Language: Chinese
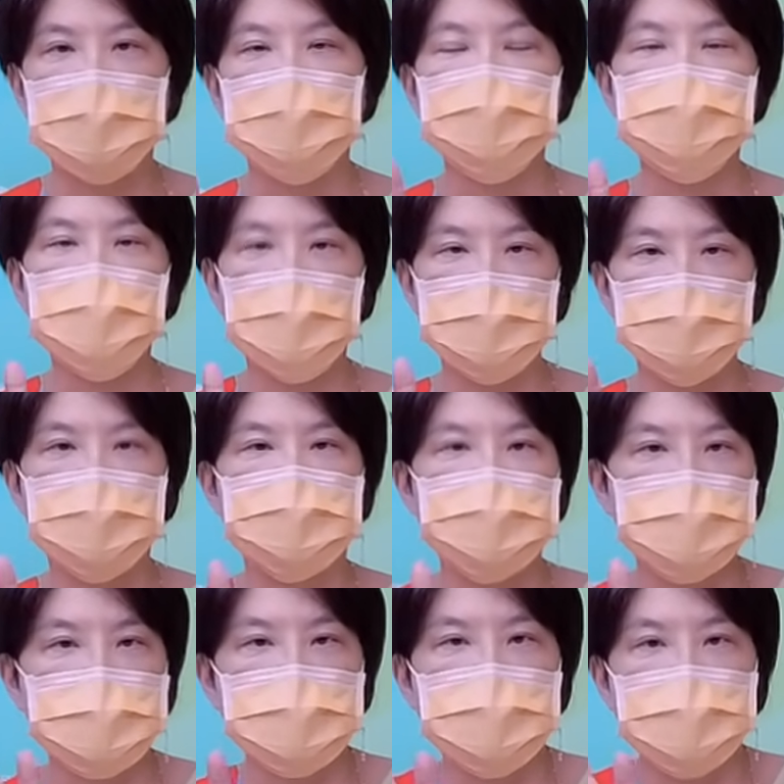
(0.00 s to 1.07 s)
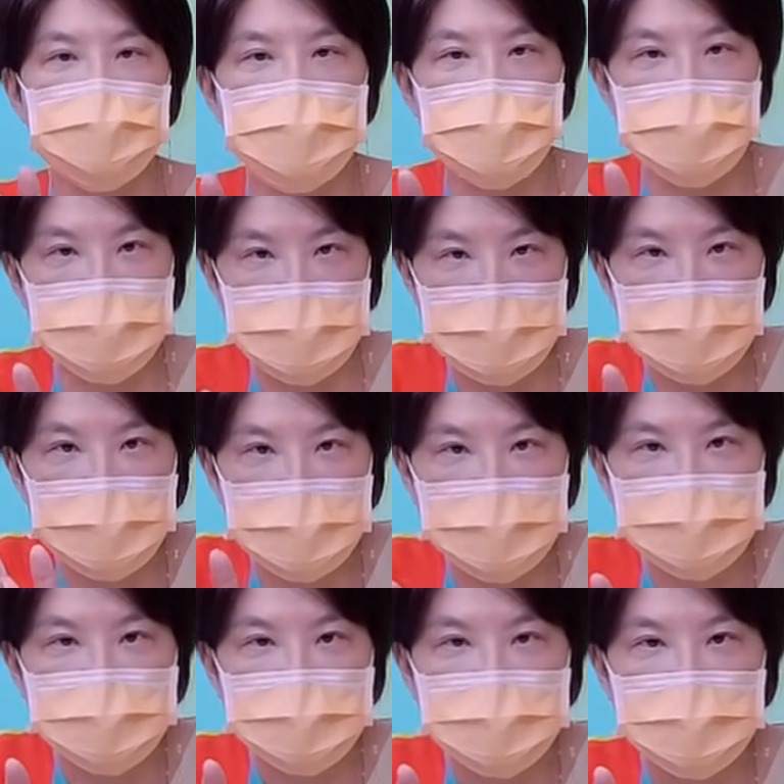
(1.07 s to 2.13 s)
越有经营实力，
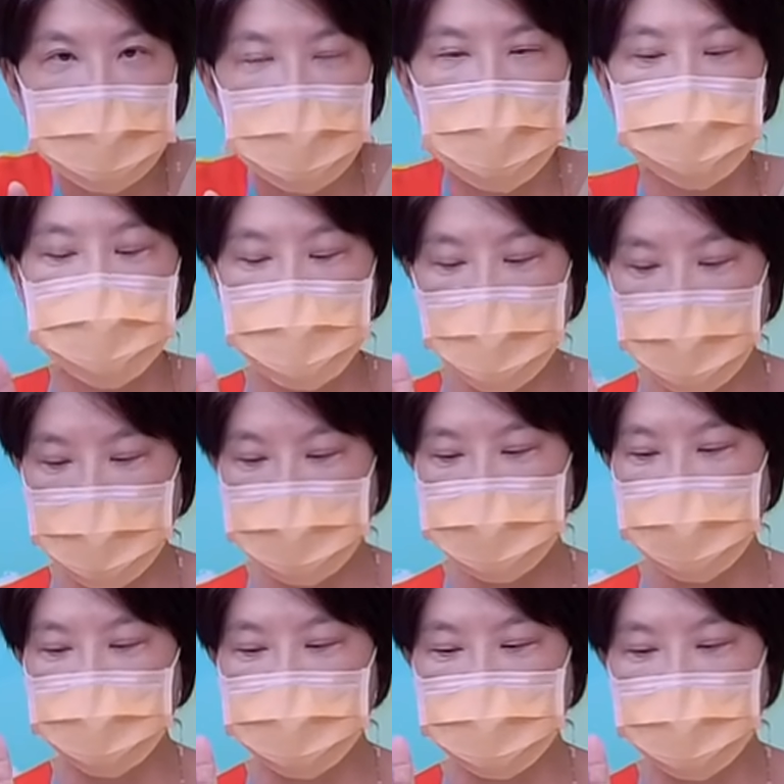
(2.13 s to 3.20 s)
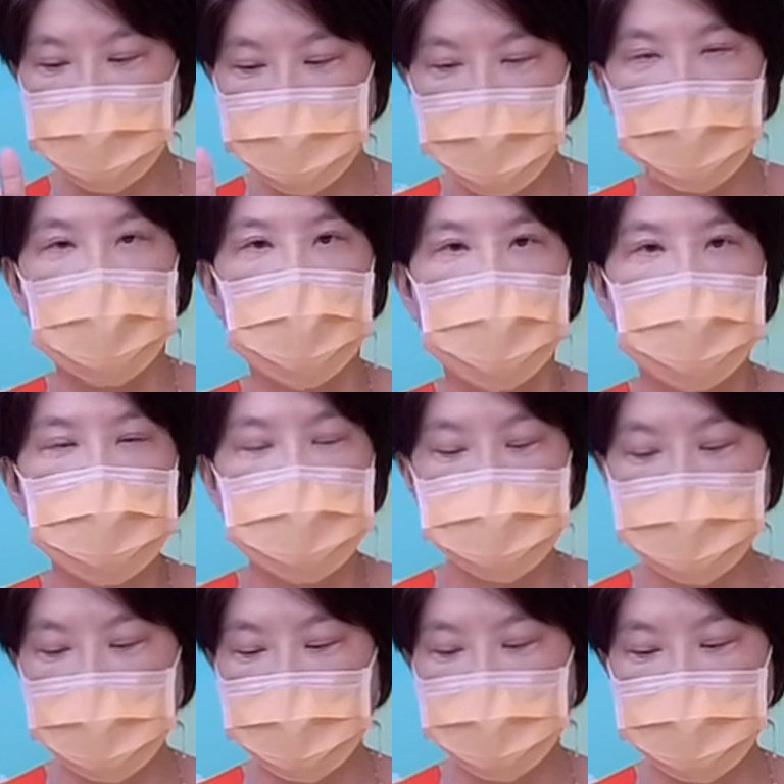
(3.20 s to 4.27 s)
好越龙头的越好，所
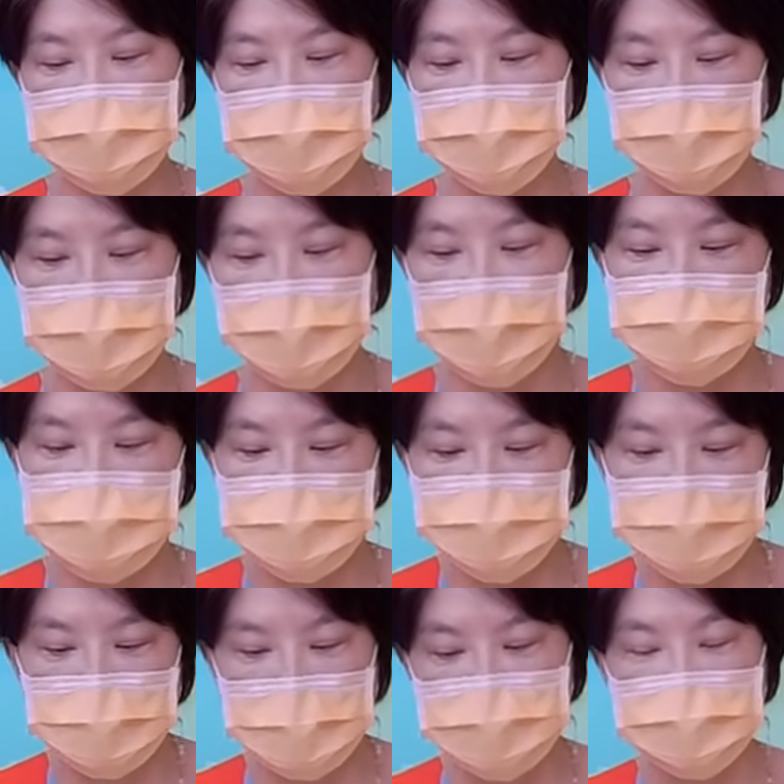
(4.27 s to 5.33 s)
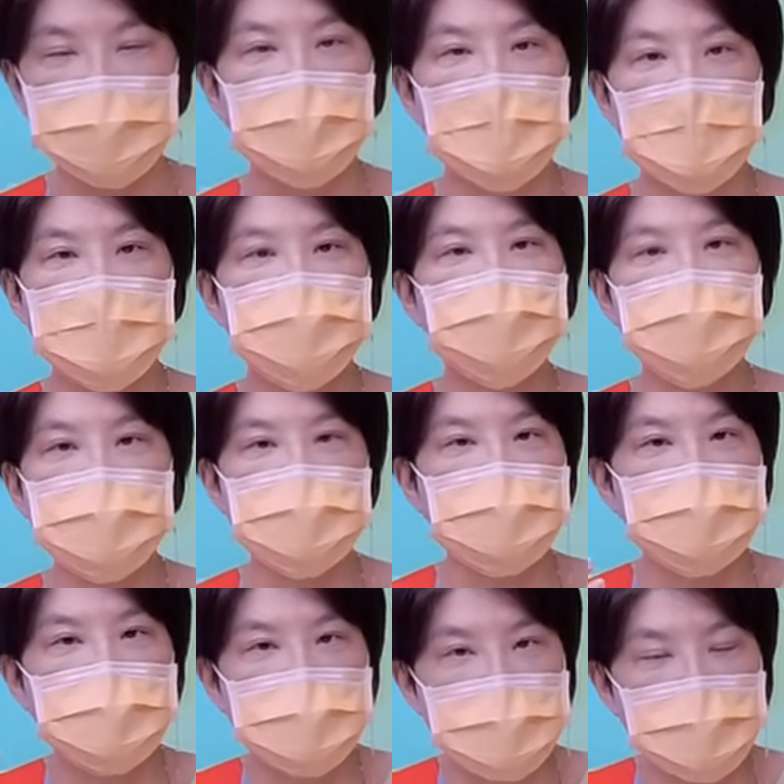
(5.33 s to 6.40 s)
以有一些国泰金、富邦金、中信
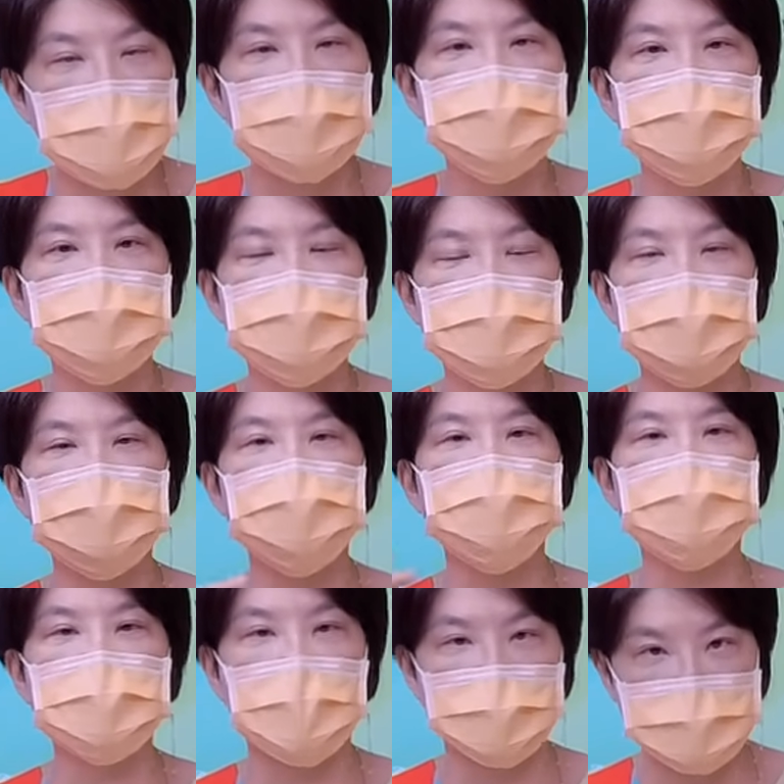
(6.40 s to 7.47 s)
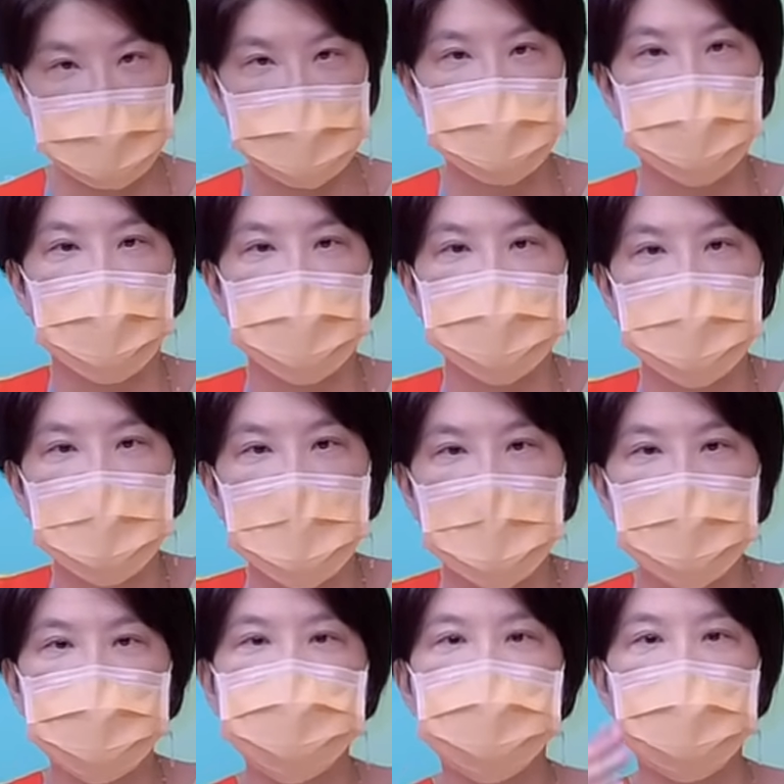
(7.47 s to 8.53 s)
金、星光金，这些都大集团，
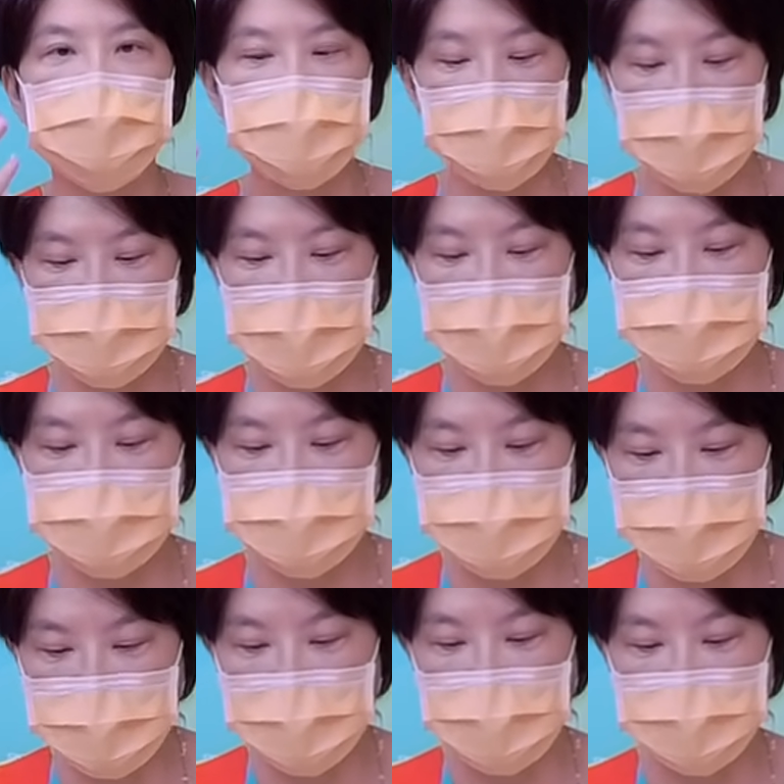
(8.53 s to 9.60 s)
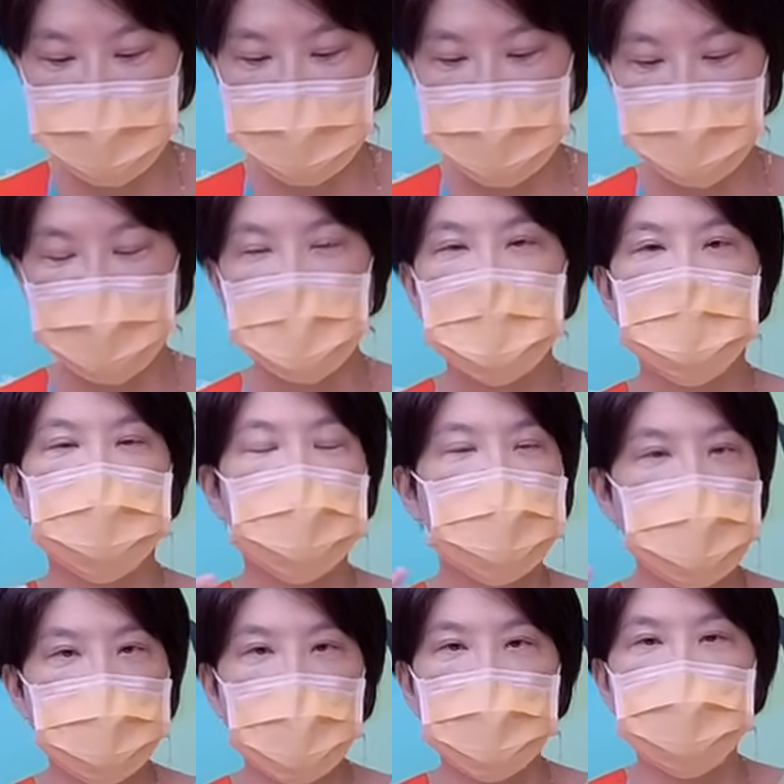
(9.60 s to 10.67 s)
我觉得越大是越好的。那
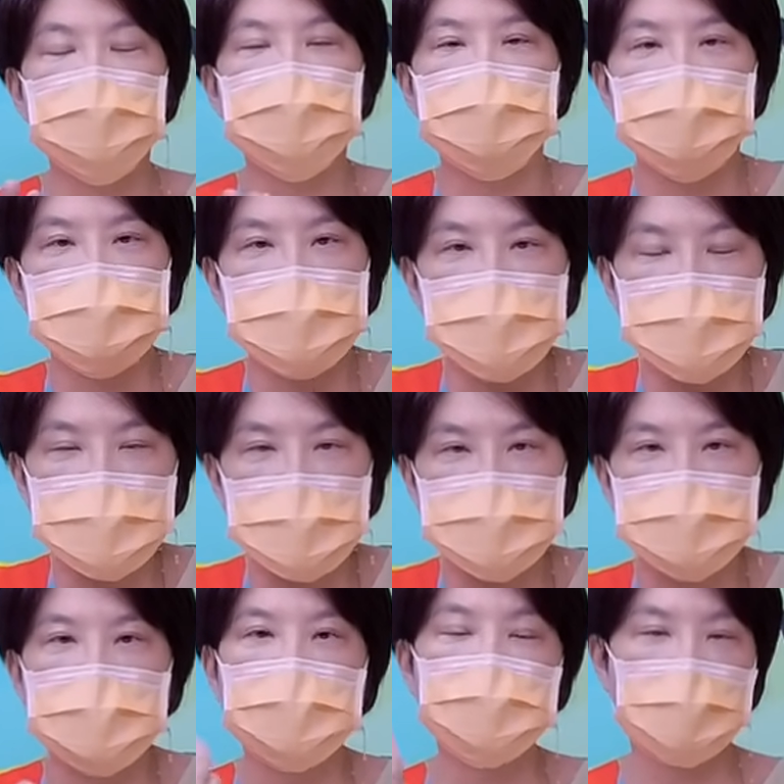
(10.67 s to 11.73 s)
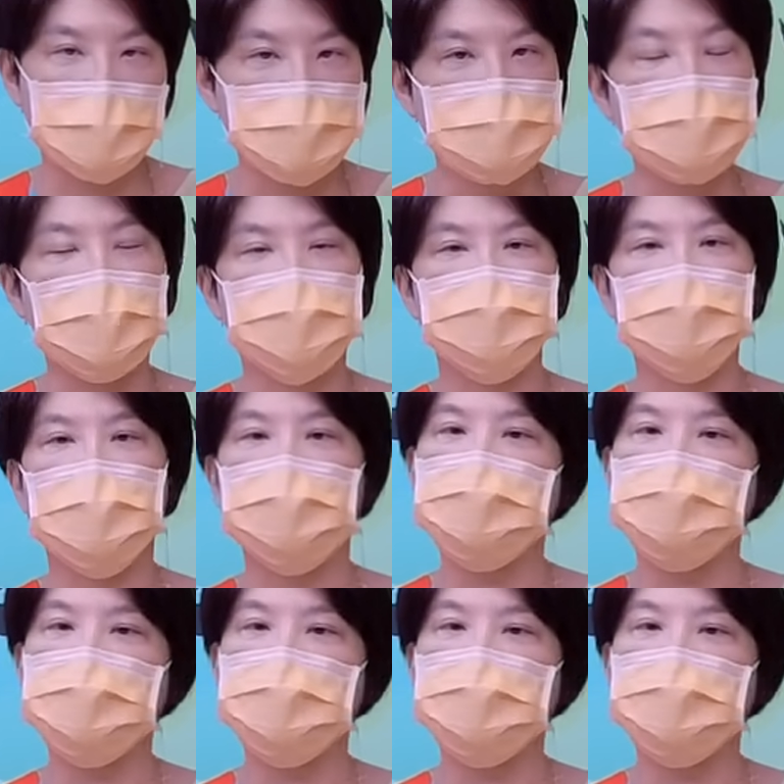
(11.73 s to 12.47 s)
另外也有人跟我讲说，那关谷好不好？